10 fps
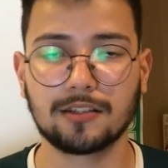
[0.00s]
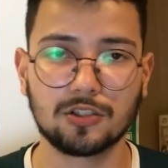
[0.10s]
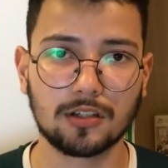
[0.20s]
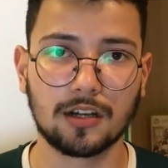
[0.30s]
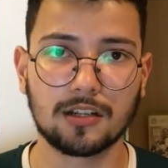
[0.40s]

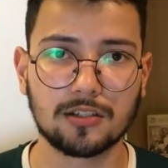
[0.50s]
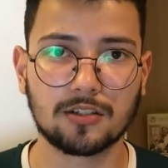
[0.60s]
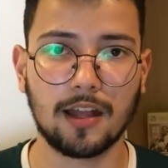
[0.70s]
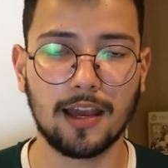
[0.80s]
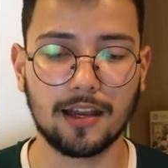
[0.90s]
de
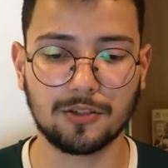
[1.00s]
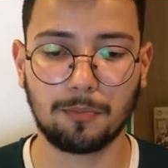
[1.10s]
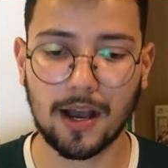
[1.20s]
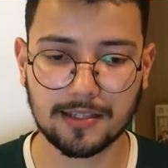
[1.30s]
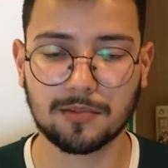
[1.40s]
grandes, é, de
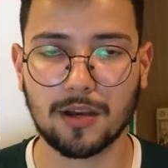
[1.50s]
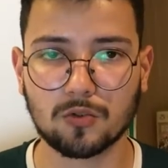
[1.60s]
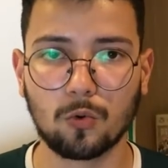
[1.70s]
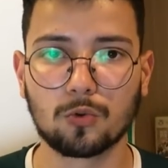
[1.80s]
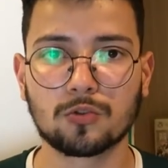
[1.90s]
passes mais
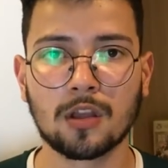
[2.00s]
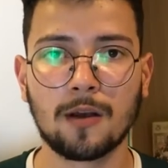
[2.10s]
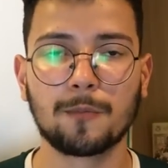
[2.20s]
curtos